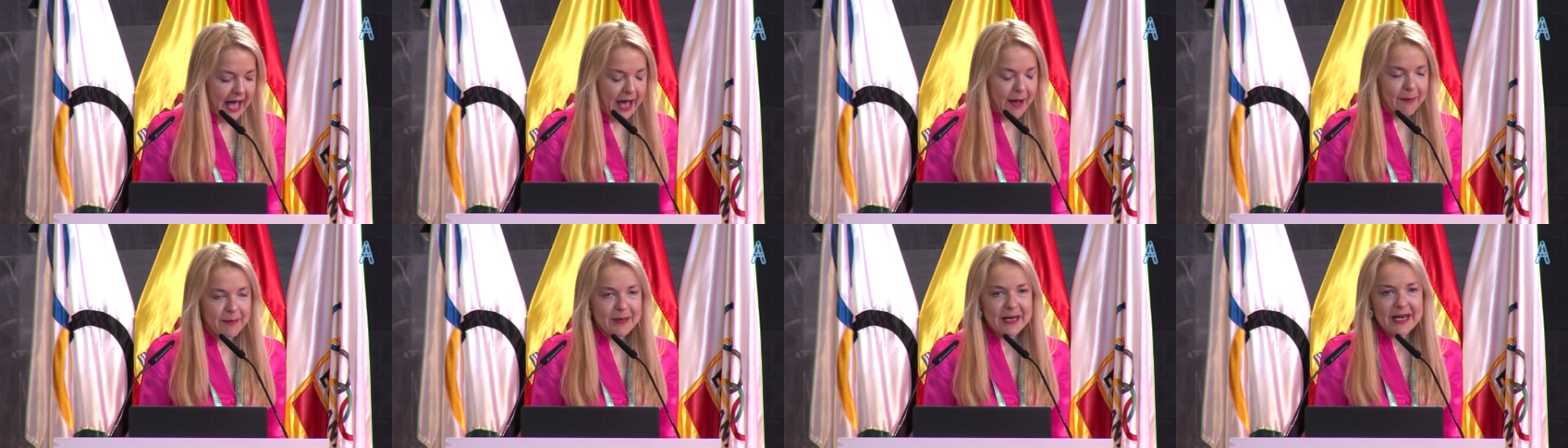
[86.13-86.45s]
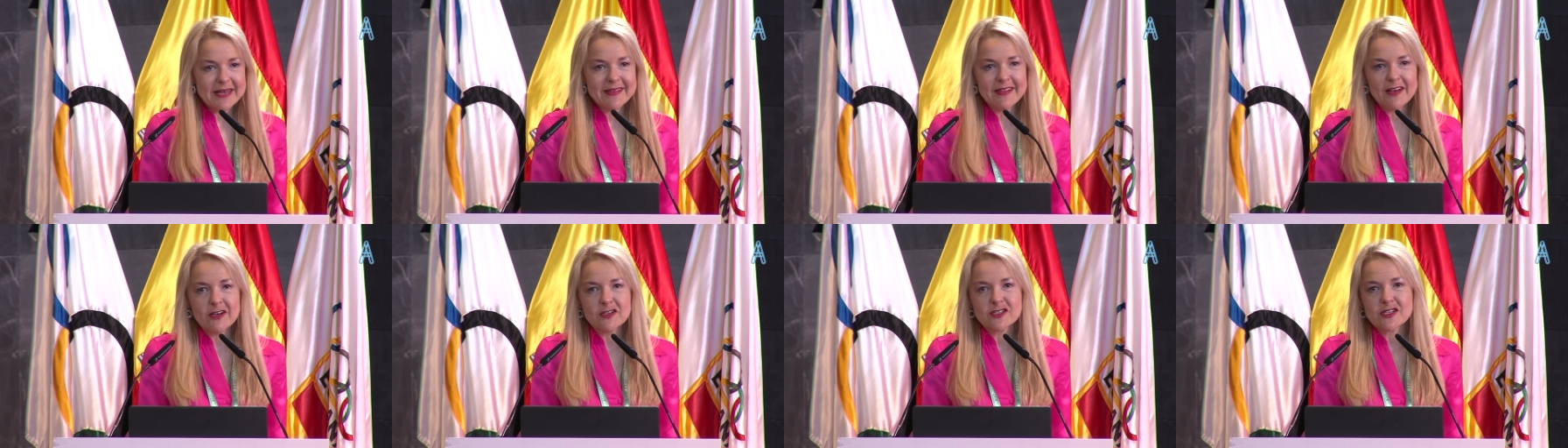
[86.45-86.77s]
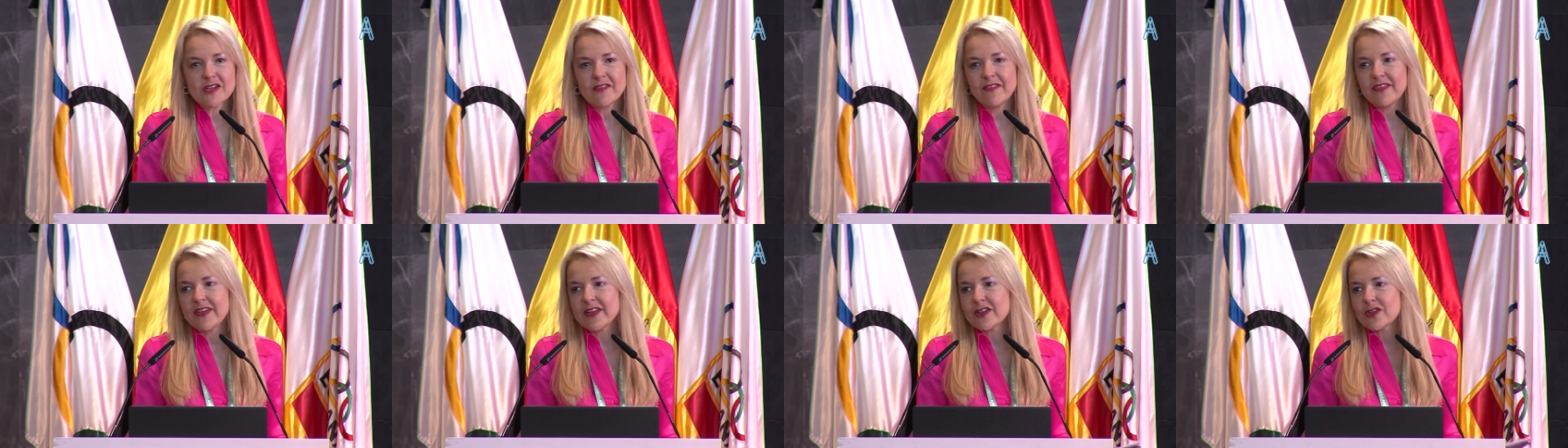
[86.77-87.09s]
hablar de los
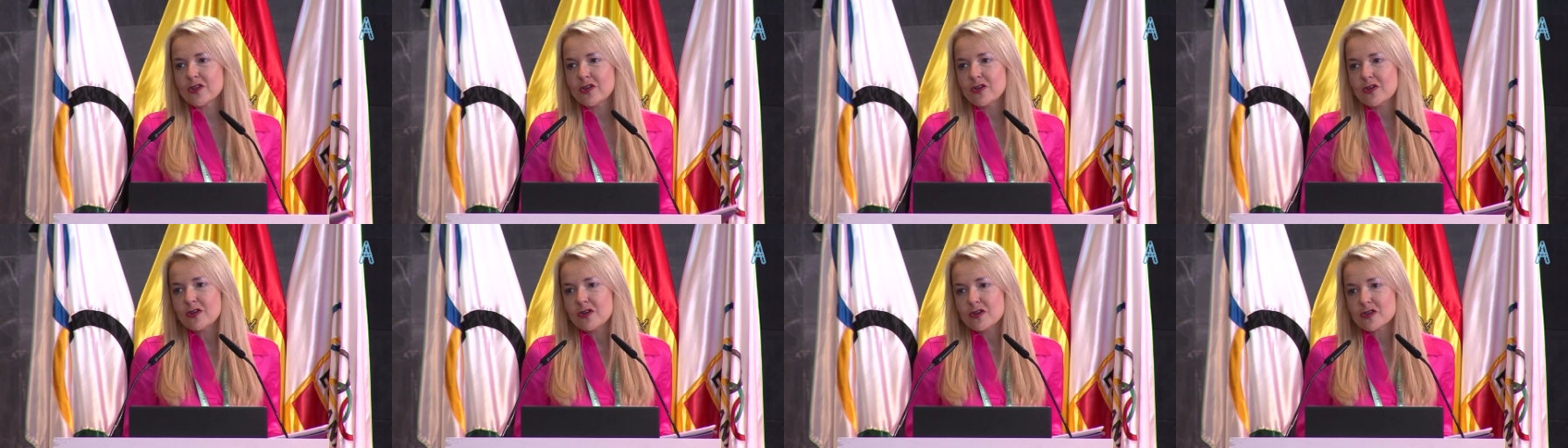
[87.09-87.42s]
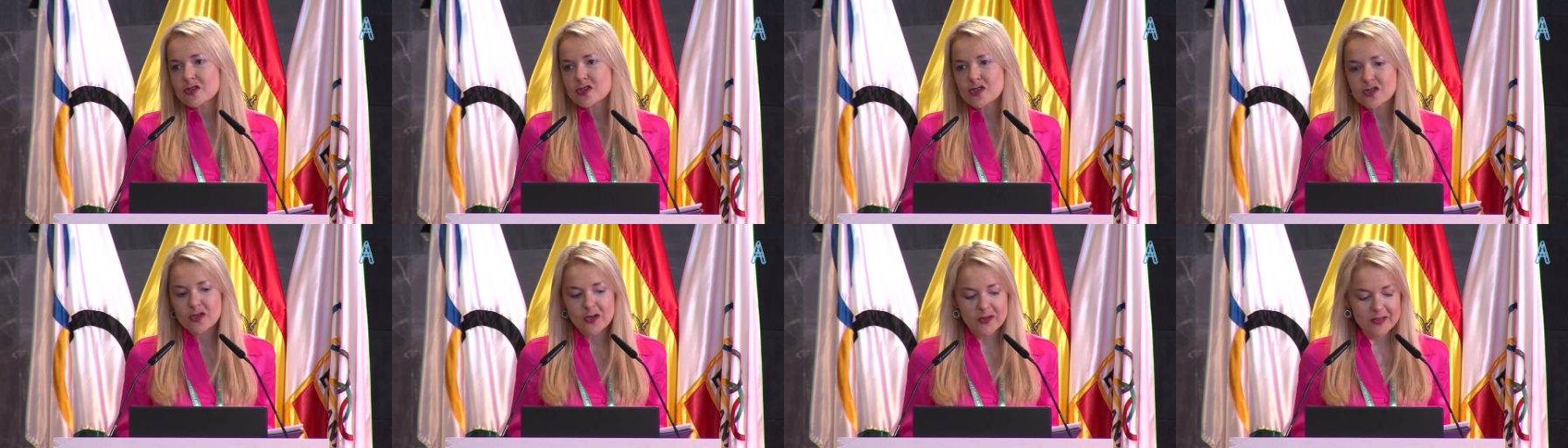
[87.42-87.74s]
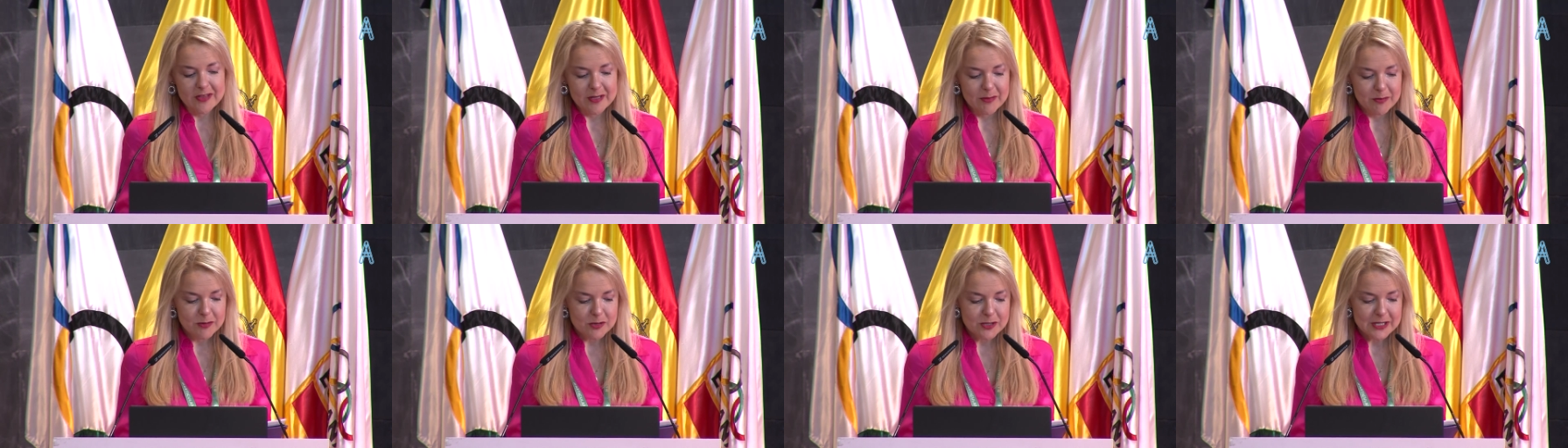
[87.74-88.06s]
efectos
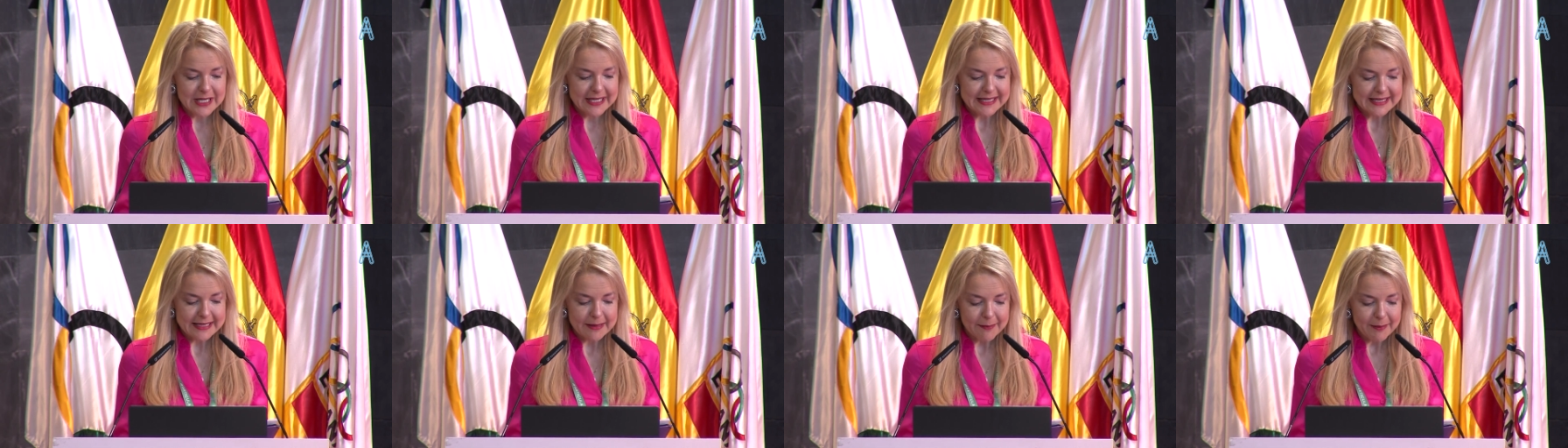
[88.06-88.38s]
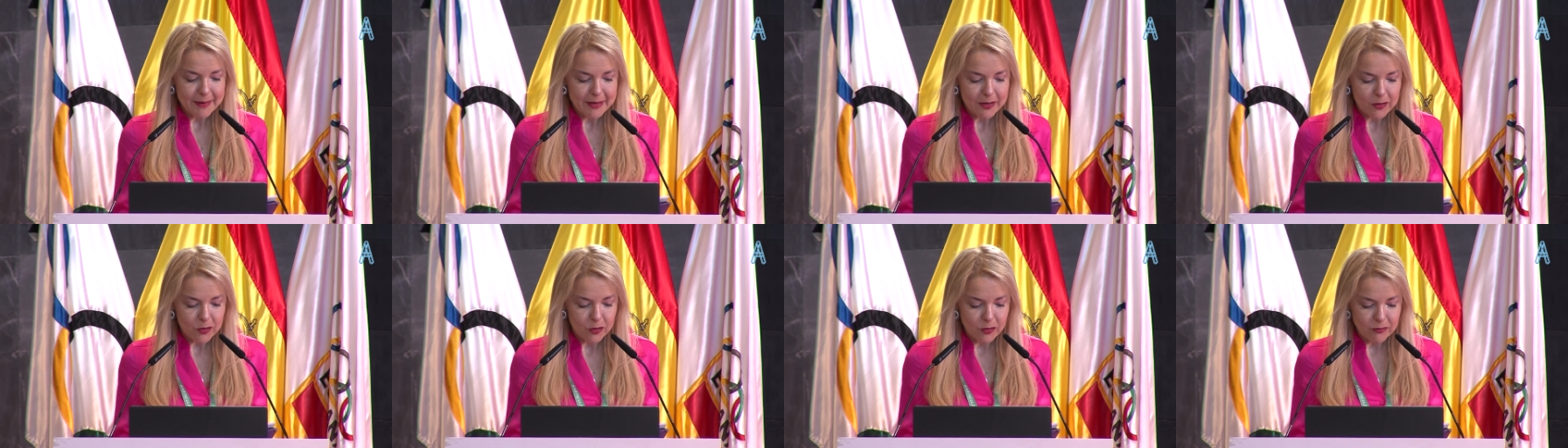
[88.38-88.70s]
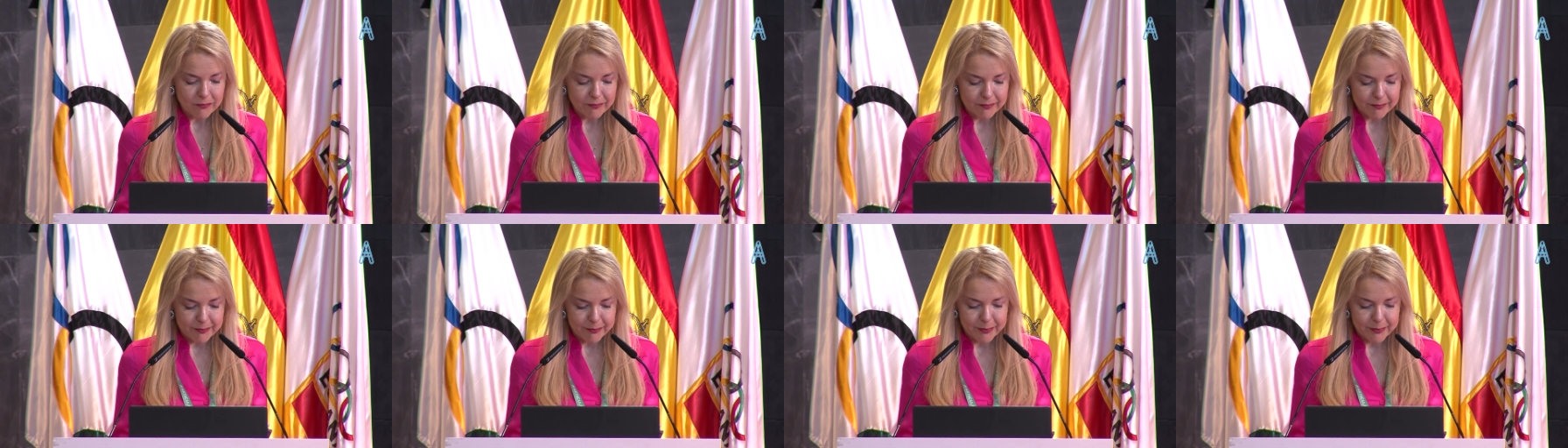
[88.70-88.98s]
nocivos del tabaco,